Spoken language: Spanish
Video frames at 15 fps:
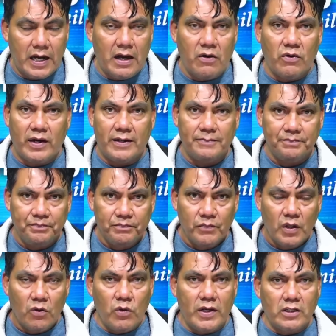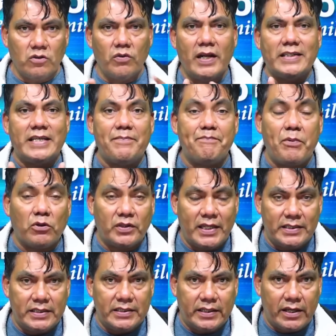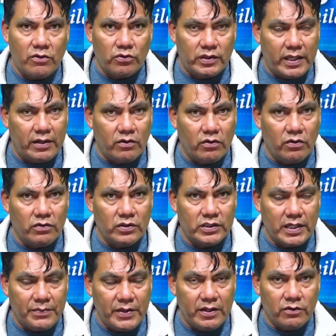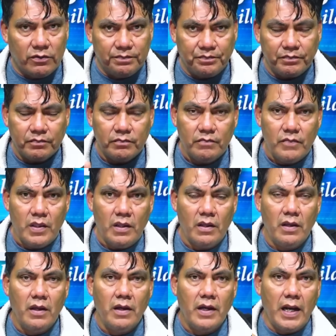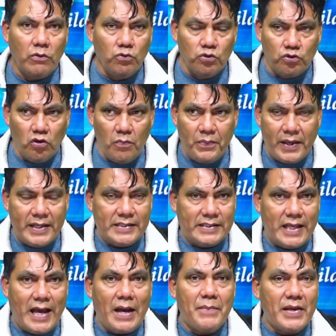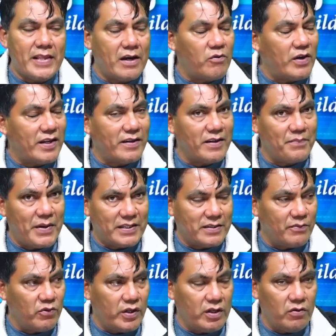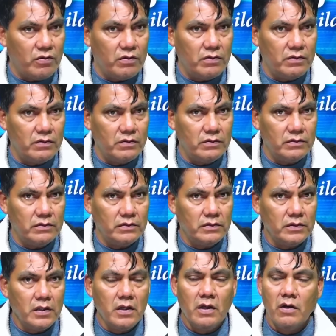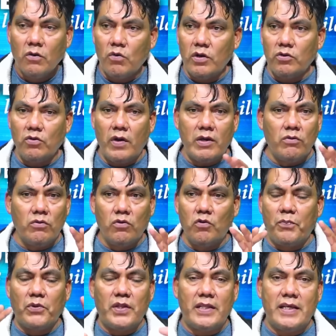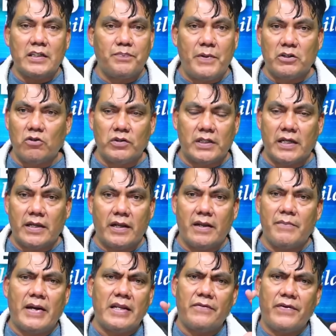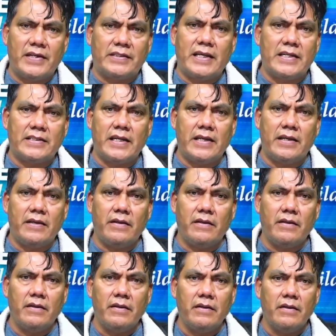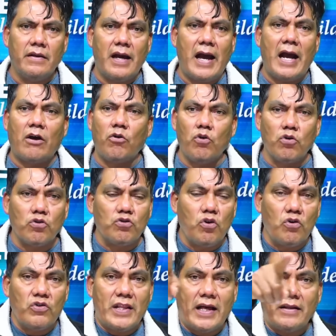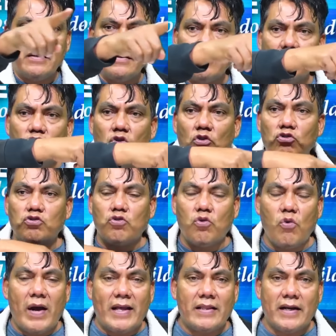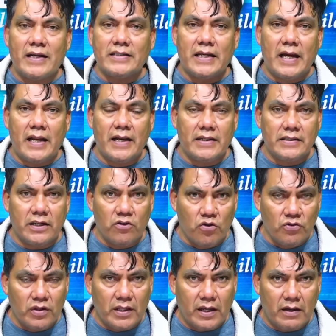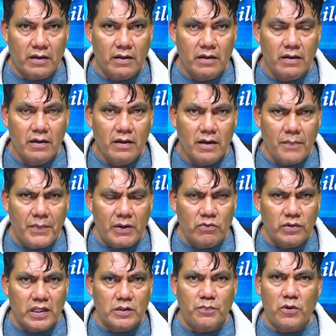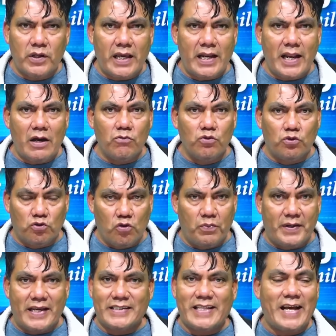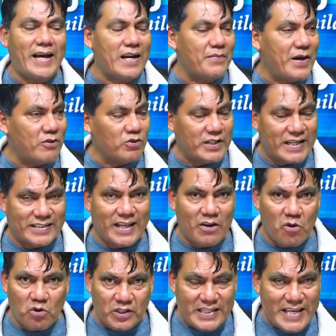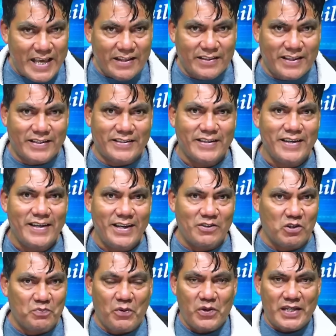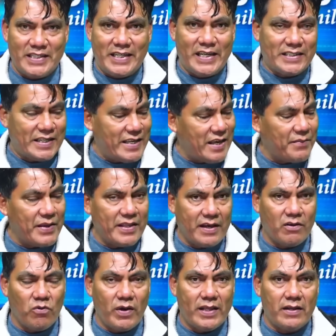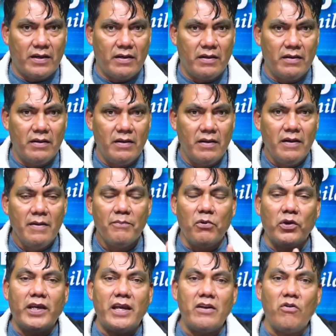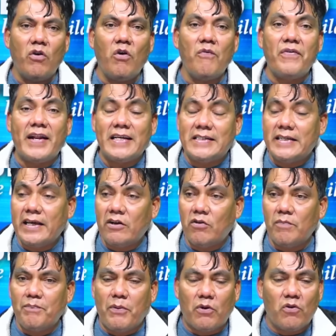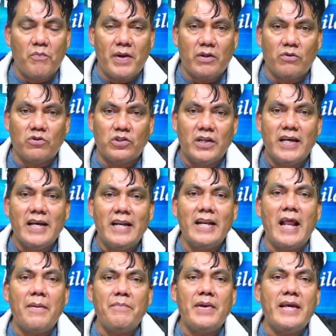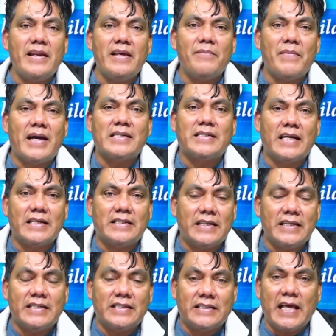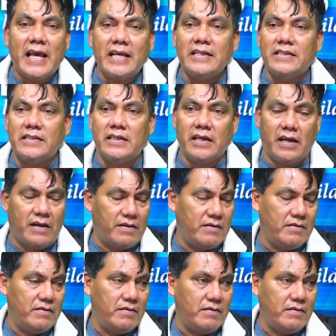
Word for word: Ahora, ¿cuáles son las hipótesis que yo tengo, Ramiro? La UTOP está a media cuadra de Plaza Murillo. Cuando hay un grupo de 10 personas que quieren manifestarse ahí, acordonan dos cuadras a la redonda. La pregunta es, ¿por qué la UTOP, que están armados hasta los dientes, esos policías ahí a media cuadra, ¿por qué no ofrecieron por lo menos la mínima resistencia?